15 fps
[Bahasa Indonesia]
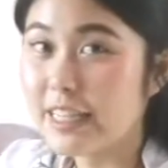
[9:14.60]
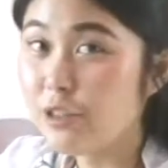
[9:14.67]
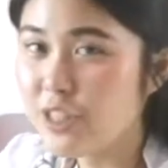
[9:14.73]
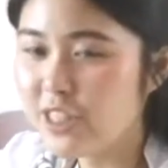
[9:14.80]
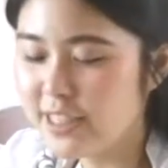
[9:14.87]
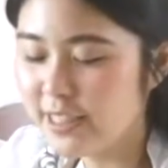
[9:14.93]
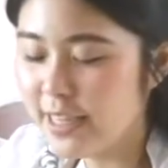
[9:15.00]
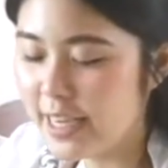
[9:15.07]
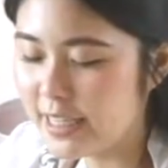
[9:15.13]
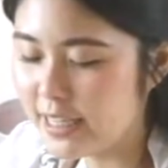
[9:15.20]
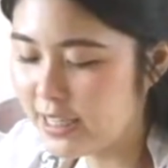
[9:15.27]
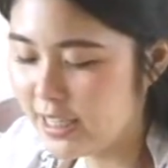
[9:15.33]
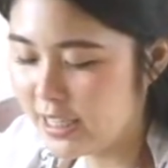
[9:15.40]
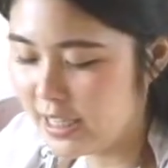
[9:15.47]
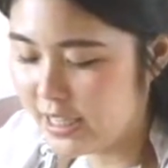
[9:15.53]
udah
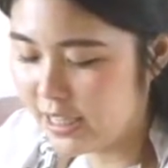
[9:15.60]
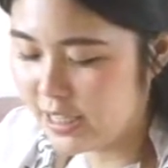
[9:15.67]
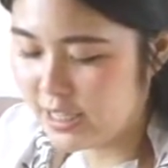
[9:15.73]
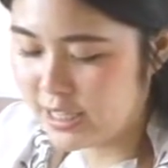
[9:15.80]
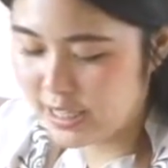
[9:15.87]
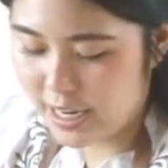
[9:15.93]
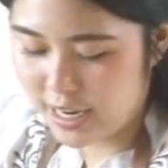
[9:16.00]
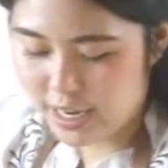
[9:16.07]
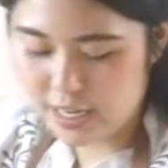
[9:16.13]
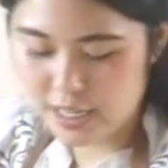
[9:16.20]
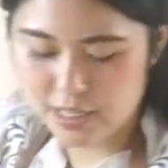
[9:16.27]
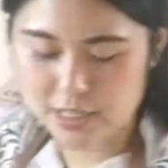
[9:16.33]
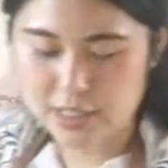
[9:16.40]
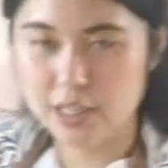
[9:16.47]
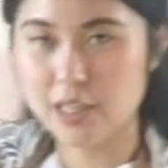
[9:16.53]
jadi ya
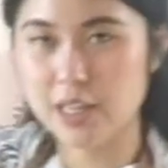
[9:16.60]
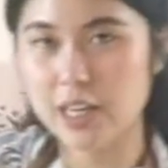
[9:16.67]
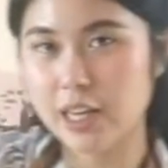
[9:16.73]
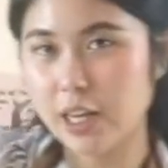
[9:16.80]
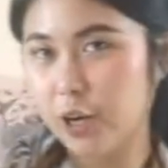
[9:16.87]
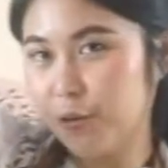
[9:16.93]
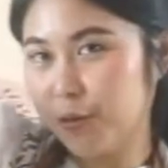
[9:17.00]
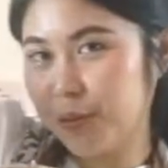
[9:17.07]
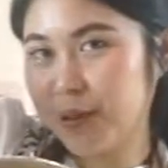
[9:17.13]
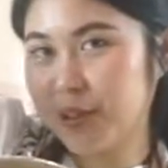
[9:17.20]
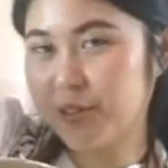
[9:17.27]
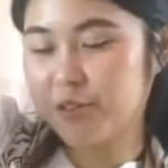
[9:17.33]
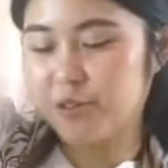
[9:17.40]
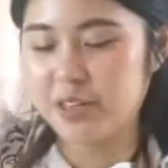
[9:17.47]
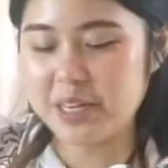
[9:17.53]
coffee butter
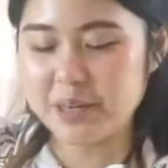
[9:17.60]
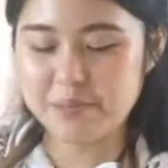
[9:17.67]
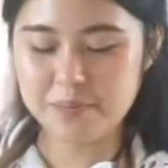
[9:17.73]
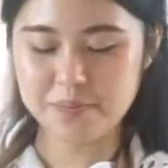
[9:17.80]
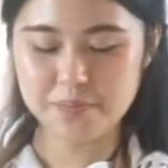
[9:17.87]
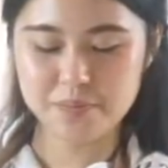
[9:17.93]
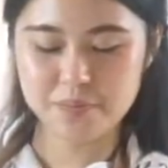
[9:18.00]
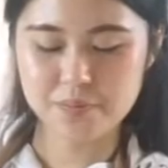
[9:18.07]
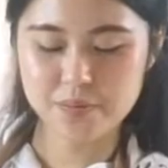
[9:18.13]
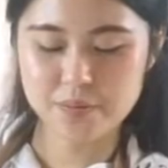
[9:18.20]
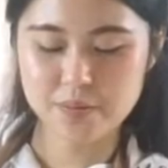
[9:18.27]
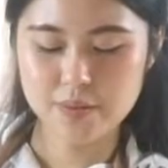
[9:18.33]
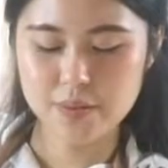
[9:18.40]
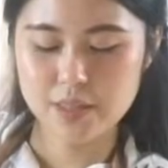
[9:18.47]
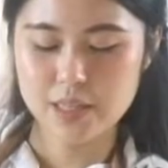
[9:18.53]
cream,
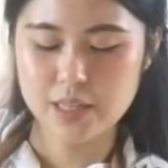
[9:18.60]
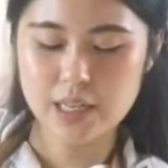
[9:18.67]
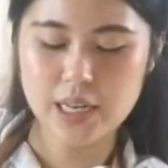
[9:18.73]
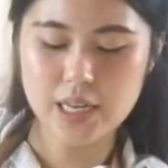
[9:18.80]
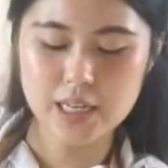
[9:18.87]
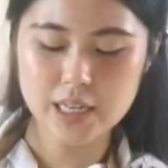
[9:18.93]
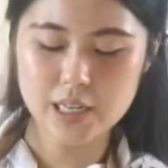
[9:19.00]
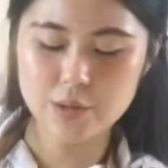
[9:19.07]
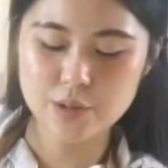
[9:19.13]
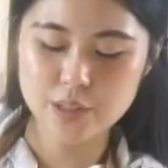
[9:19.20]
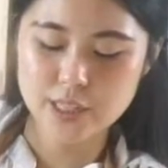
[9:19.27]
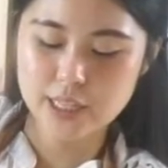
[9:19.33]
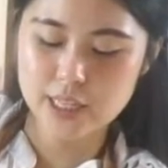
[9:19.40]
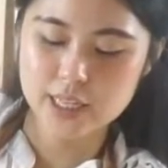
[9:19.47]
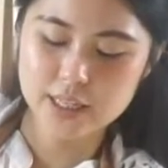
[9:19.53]
anak aku
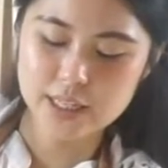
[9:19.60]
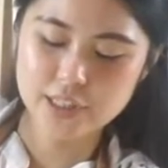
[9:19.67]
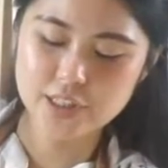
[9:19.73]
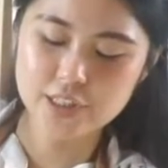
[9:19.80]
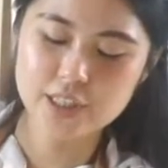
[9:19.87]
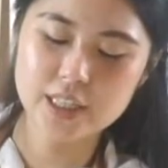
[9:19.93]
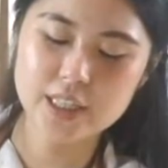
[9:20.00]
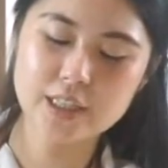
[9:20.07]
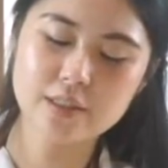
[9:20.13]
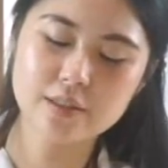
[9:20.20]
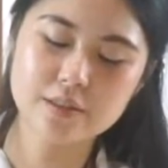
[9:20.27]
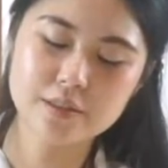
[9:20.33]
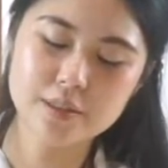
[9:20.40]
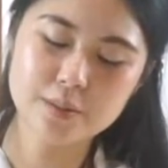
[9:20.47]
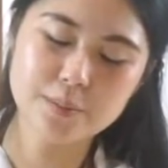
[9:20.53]
kasih lihat teksturnya
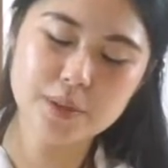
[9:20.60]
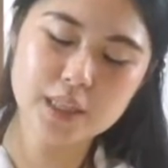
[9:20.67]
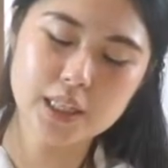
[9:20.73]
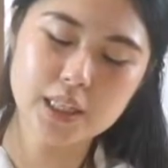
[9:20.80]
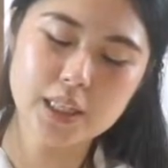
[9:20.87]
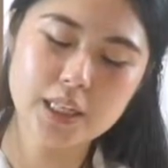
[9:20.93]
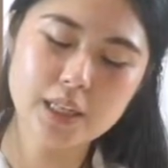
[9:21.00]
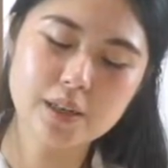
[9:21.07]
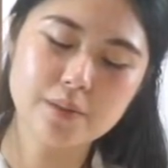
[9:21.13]
seperti ini